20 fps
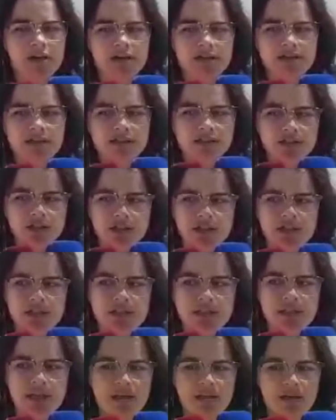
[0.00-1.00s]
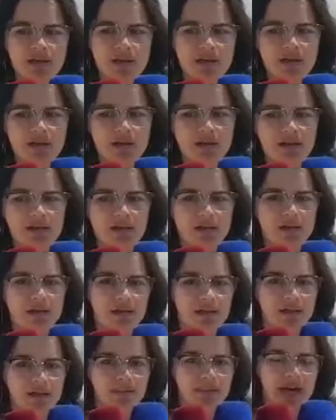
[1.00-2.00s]
بتدشين
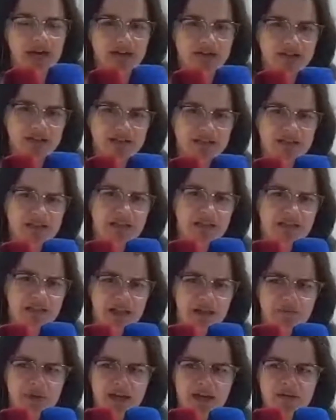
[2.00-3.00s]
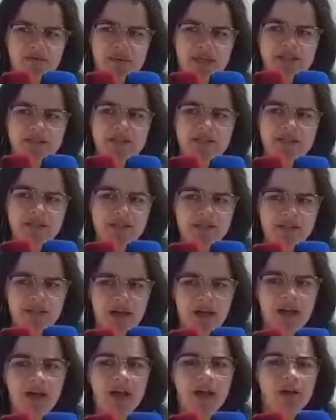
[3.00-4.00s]
ديال محطه ازاله الاملاح
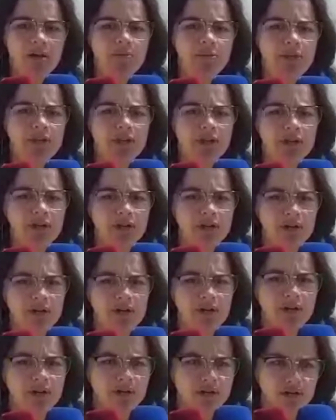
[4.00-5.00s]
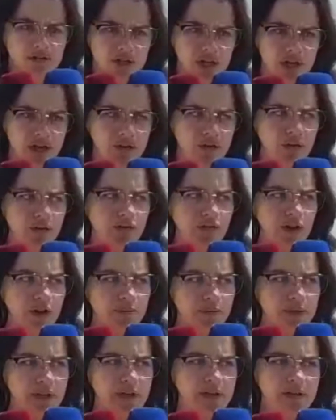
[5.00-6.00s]
المعدنيه بشهر
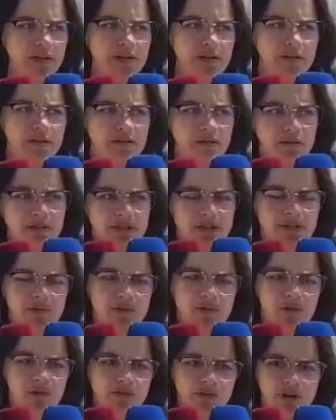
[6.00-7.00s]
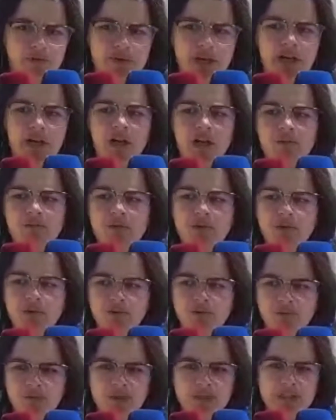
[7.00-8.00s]
نوفمبر لو 18 نوفمبر
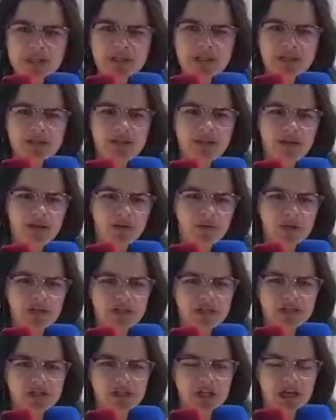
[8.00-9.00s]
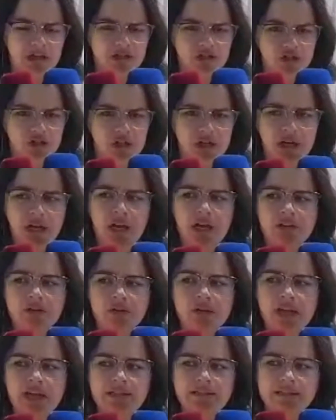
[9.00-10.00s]
بحضور السيد ولي جهه الشرق
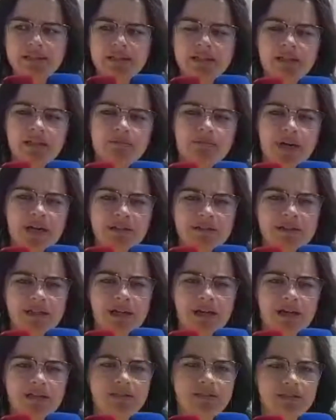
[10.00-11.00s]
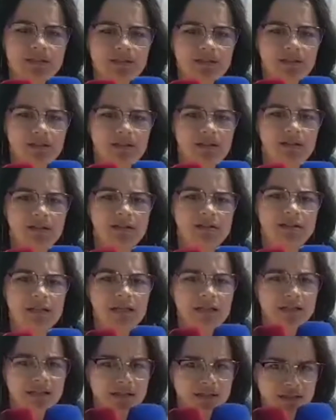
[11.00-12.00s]
دونك هذه المحطه غادي
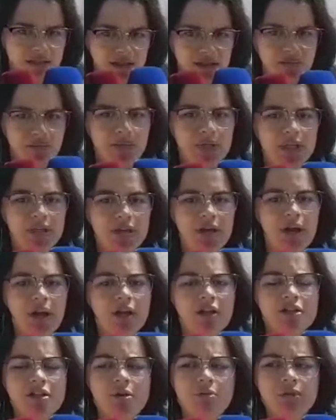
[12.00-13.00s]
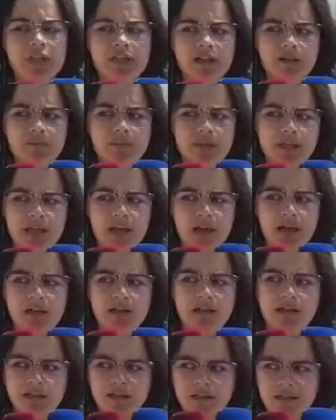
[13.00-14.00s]
تحسن من جوده المياه
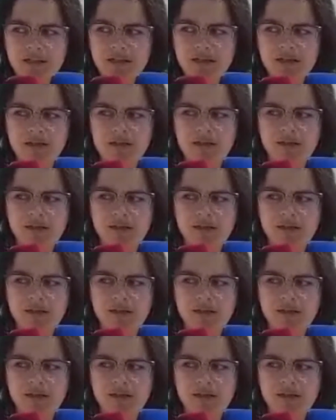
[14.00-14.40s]
اللي